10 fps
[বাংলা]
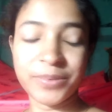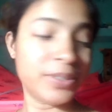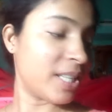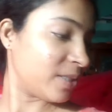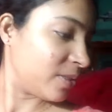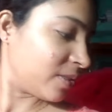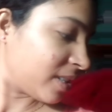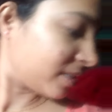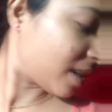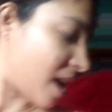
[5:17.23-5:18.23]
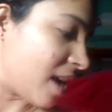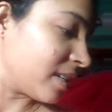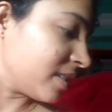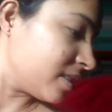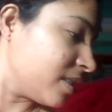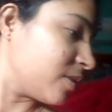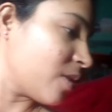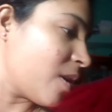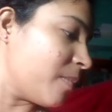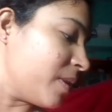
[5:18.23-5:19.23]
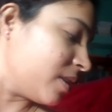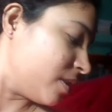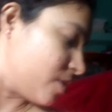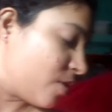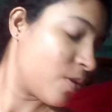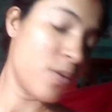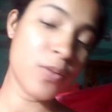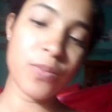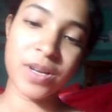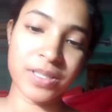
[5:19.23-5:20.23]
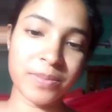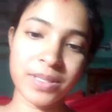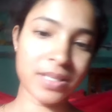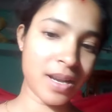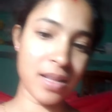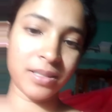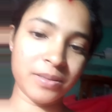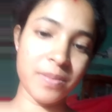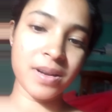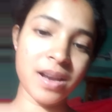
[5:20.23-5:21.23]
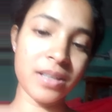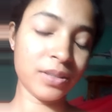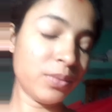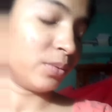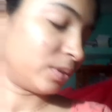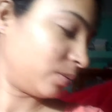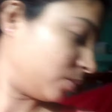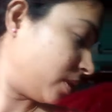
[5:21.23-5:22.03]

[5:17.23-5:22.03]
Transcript: পূজার জন্য একটা হাগিস নিতে হবে ও মাঝে মাঝে রাত্রিবেলা আর কি ইস্যু